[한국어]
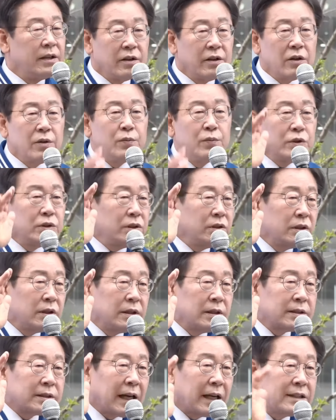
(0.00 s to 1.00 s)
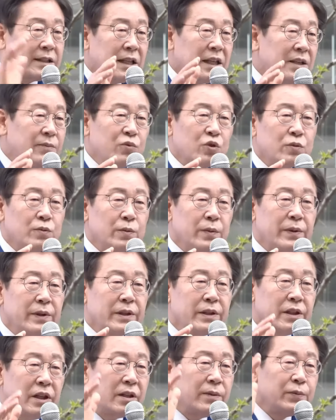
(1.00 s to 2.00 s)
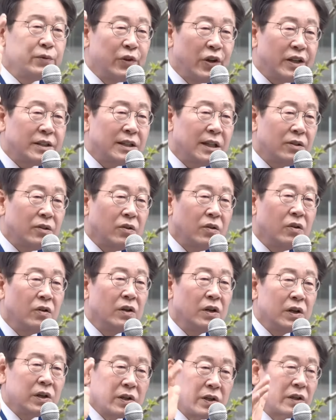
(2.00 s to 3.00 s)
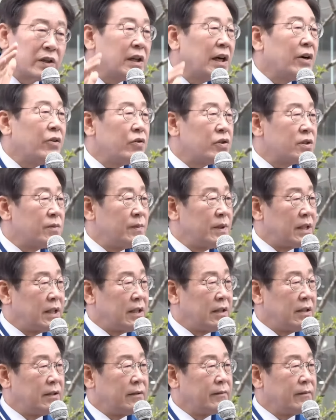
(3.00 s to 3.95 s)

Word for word: 여러분 자세히 물어보면 여러분 회사도 그렇게 하고 있습니다.